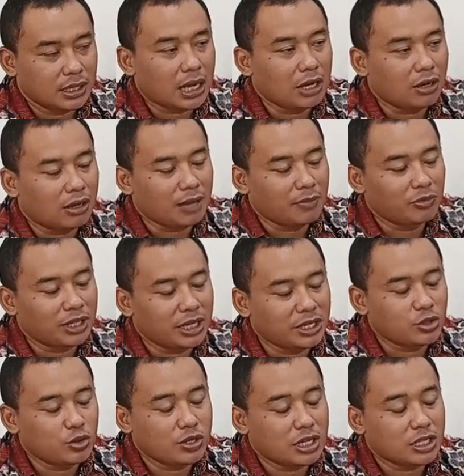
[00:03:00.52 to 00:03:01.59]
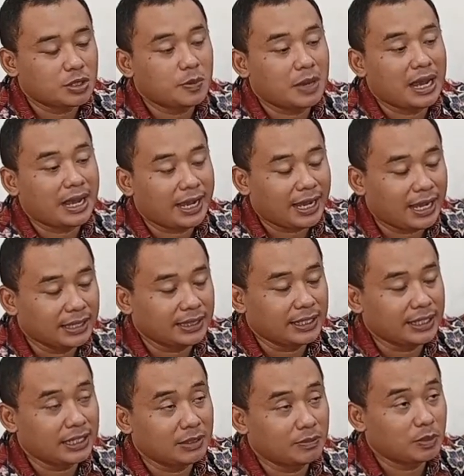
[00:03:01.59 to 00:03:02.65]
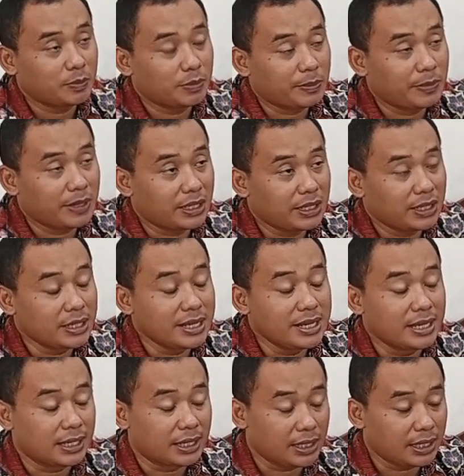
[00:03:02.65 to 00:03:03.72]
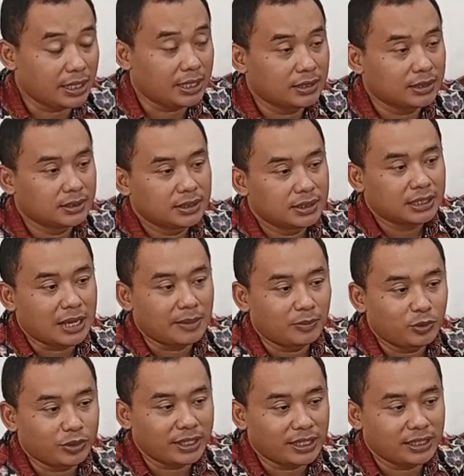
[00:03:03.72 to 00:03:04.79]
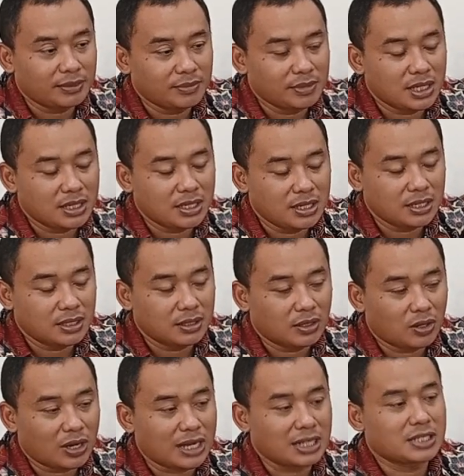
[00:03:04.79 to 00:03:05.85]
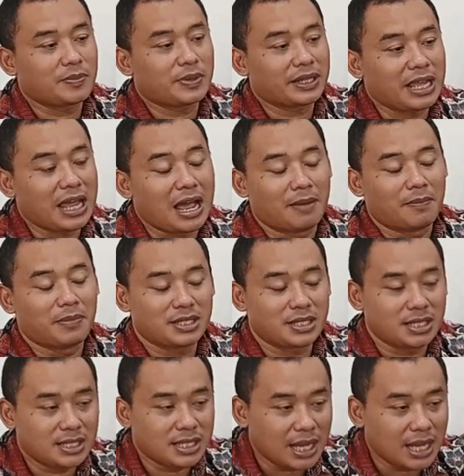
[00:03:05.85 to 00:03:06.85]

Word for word: Kalau kamu tadi sudah sepakat ingin memperbaiki diri, kamu ingin menjadi orang seperti apa sih